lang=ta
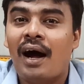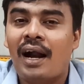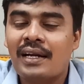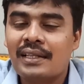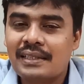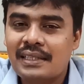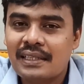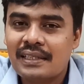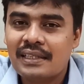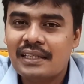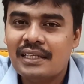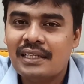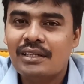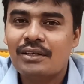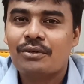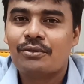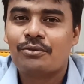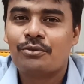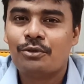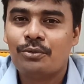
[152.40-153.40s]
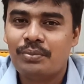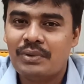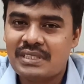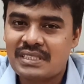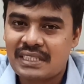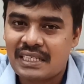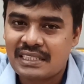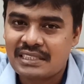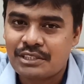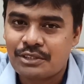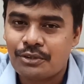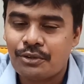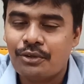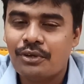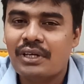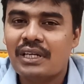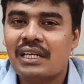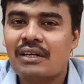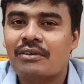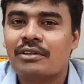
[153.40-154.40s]
அடுத்தது குரூப் டிஸ்கஷனோ
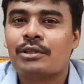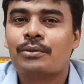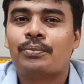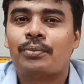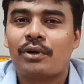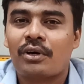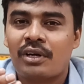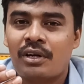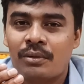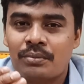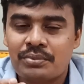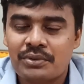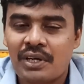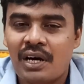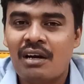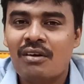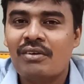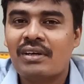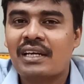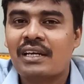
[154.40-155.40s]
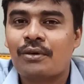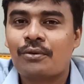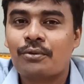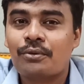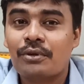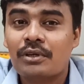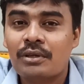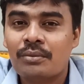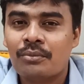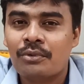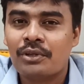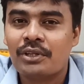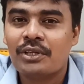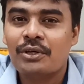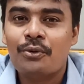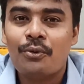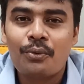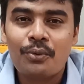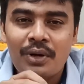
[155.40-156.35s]
இல்லை வந்து ப்ரோக்ராம் சால்விங்கில் கொடுக்கும்போது